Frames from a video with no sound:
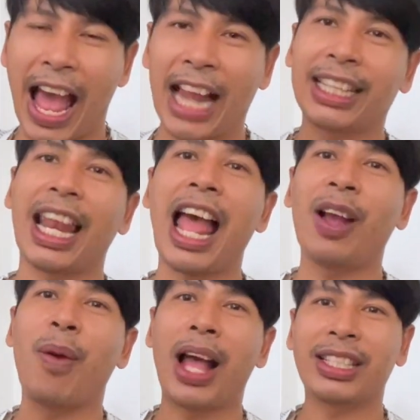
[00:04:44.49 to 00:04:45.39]
อันตราย
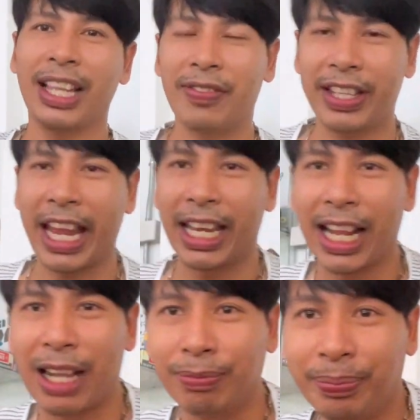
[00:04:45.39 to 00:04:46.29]
กว่าเซิร์ฟสเก็ต
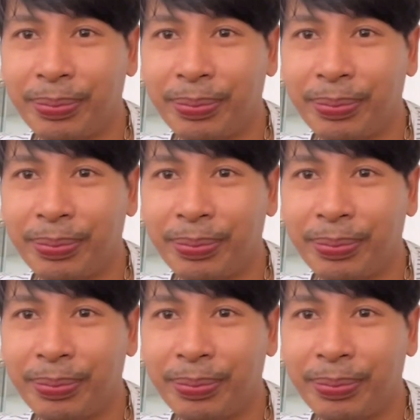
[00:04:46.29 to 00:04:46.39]
นะครับ